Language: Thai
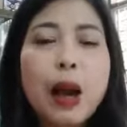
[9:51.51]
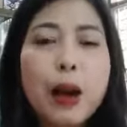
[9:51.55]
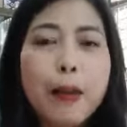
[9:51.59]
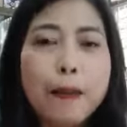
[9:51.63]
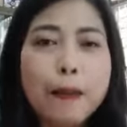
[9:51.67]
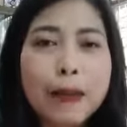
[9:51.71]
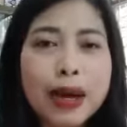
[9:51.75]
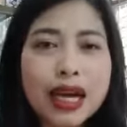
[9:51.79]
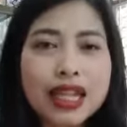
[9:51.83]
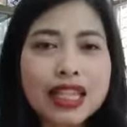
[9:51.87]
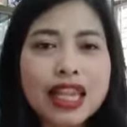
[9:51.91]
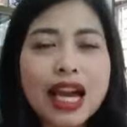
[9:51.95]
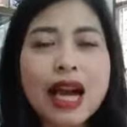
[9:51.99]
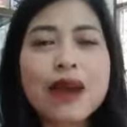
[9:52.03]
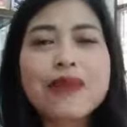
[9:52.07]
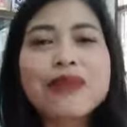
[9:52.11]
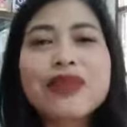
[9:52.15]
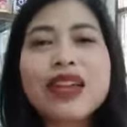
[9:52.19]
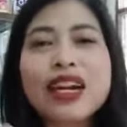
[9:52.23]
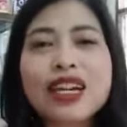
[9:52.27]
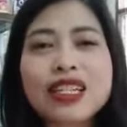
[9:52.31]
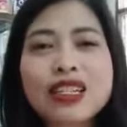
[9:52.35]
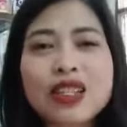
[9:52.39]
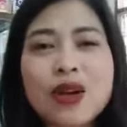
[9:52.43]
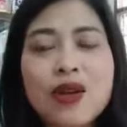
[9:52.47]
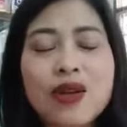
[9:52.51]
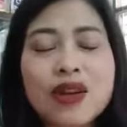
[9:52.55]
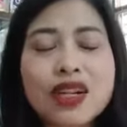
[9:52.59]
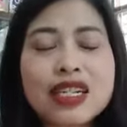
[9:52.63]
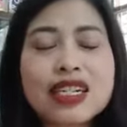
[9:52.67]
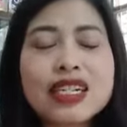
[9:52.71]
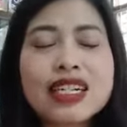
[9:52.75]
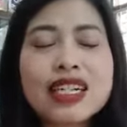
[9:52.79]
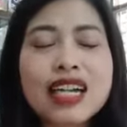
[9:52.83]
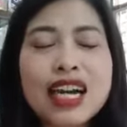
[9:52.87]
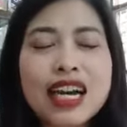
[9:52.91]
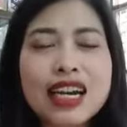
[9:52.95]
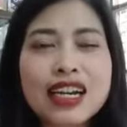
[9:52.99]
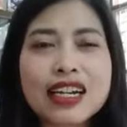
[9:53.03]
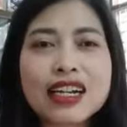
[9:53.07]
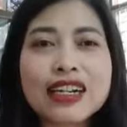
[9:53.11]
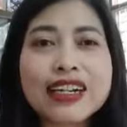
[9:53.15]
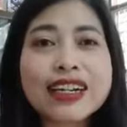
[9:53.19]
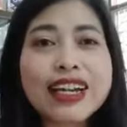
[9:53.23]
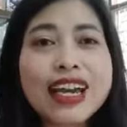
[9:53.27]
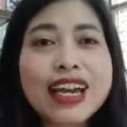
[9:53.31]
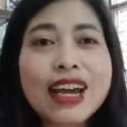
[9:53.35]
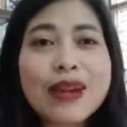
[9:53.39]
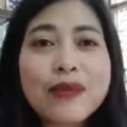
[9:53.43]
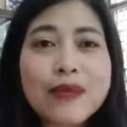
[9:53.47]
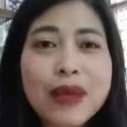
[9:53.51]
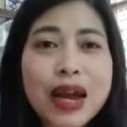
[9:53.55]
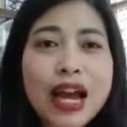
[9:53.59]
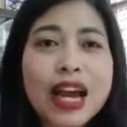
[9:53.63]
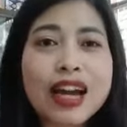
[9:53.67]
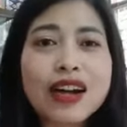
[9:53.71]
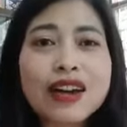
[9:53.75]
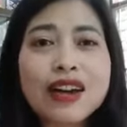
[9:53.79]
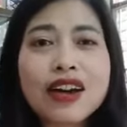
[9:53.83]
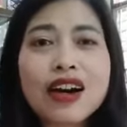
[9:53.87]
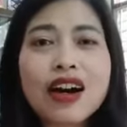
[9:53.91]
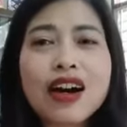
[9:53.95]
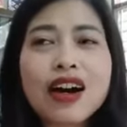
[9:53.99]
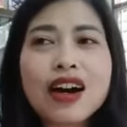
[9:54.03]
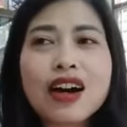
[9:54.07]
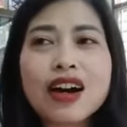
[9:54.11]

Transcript: มาทำอย่างต่อเนื่อง เรียนมาก็